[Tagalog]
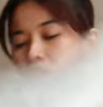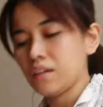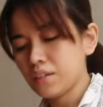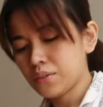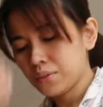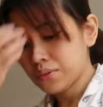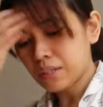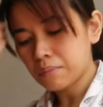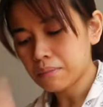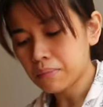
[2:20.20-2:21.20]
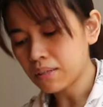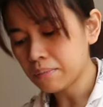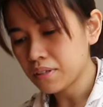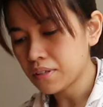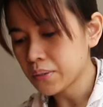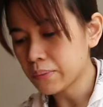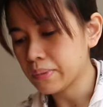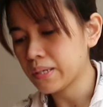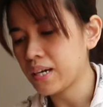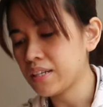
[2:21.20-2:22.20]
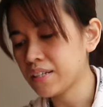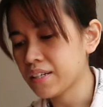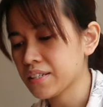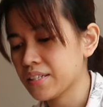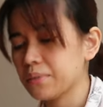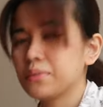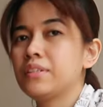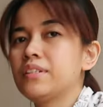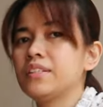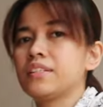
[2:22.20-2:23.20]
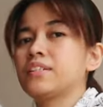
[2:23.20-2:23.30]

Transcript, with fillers: Ito yung damit pa na binili ko pag galing ng Saudi.